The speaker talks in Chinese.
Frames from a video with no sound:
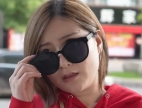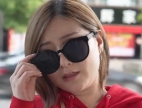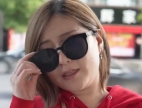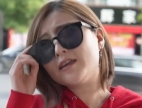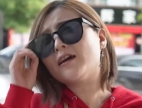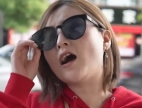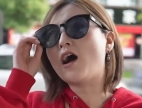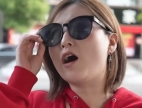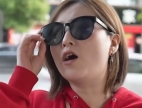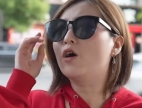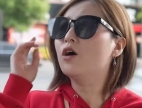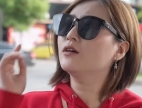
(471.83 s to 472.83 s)
你挺
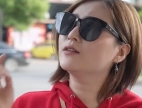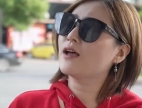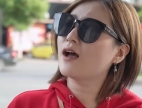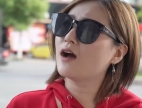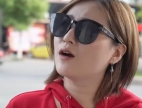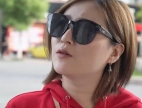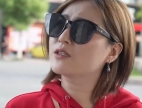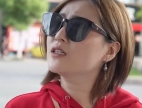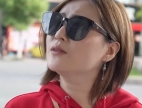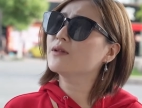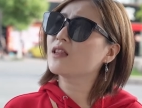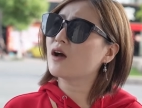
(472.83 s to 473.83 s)
豪横的，我是
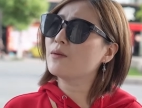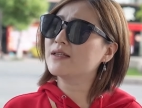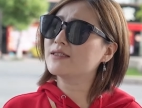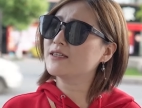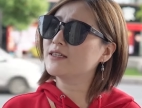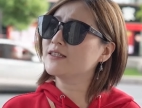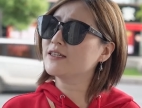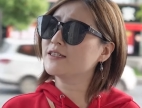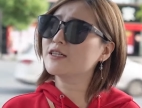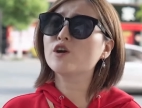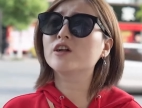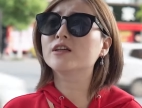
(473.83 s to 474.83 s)
你们老板亲戚，
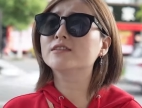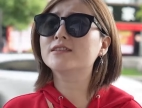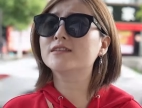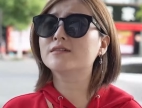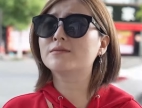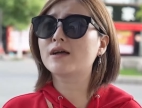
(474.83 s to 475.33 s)
这会儿能进了